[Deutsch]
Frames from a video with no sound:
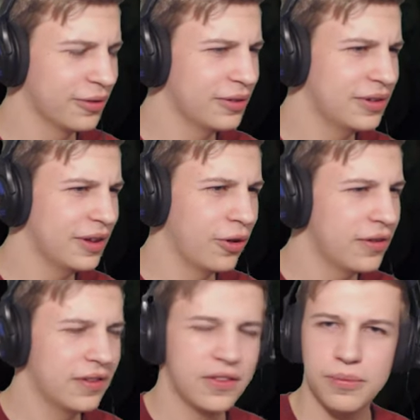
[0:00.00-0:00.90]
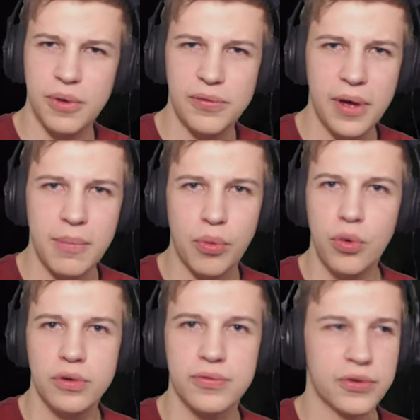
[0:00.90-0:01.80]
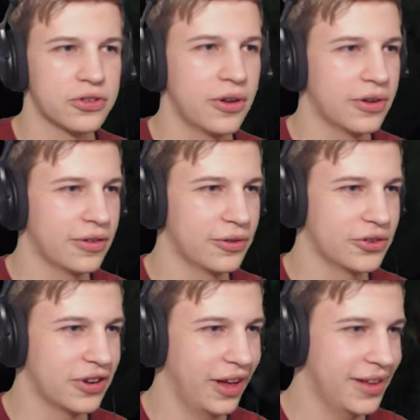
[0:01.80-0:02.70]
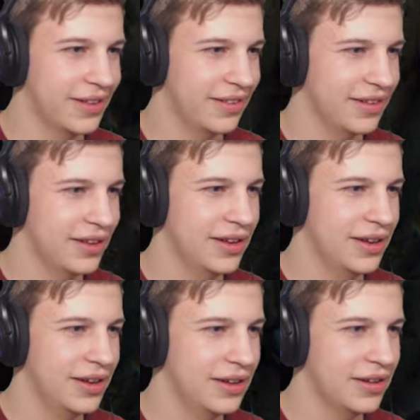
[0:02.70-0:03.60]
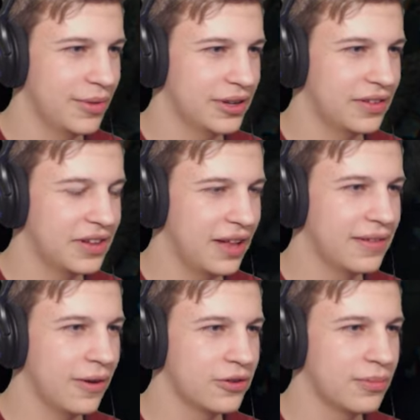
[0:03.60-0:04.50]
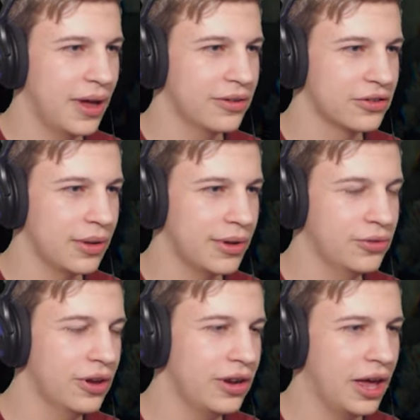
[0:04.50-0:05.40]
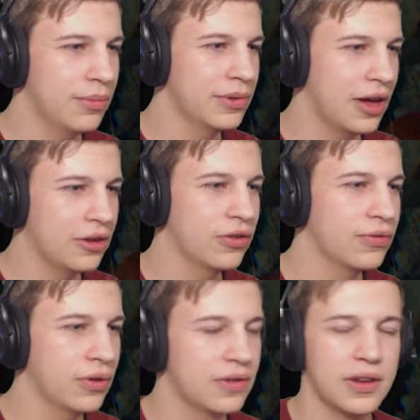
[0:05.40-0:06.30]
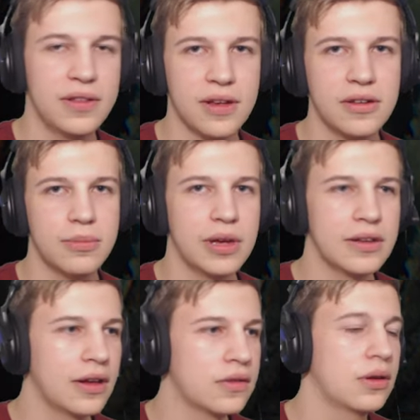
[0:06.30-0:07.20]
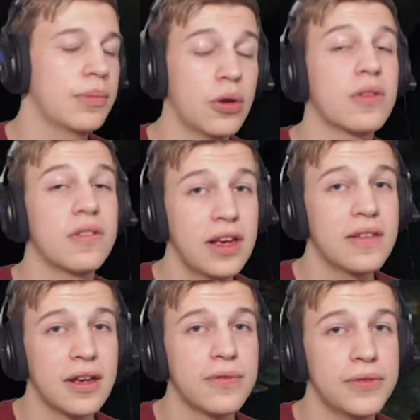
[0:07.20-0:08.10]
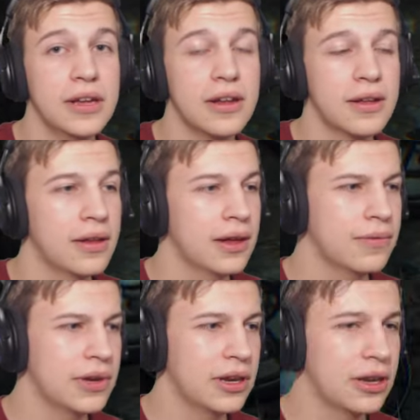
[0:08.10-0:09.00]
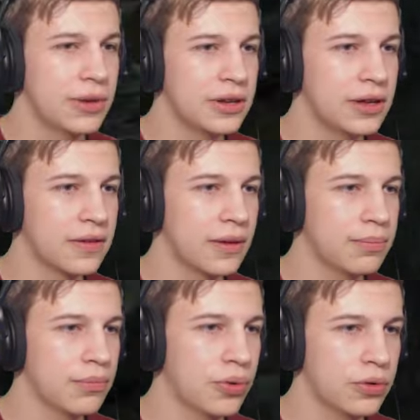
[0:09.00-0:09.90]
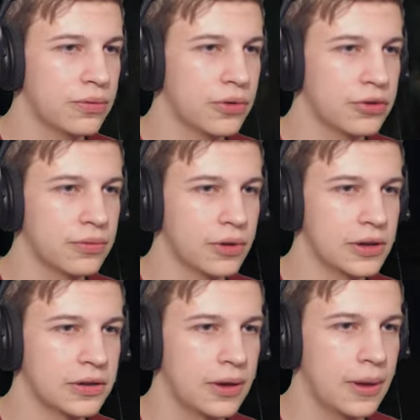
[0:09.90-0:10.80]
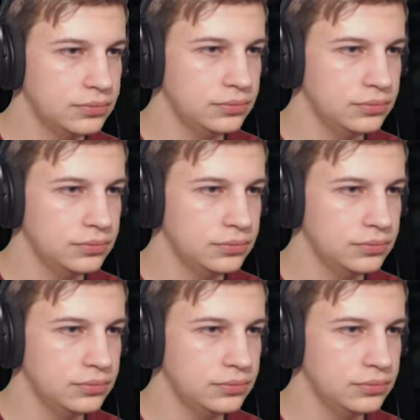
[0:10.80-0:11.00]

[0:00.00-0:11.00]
so der neueste Swiffer Bodenwischer oder so ein Scheiß. Der macht das ganz automatisch, aber nur in einem Radius von 10 cm. Also ihr braucht sehr, sehr viele, wenn ihr damit den gesamten Boden wischen wollt.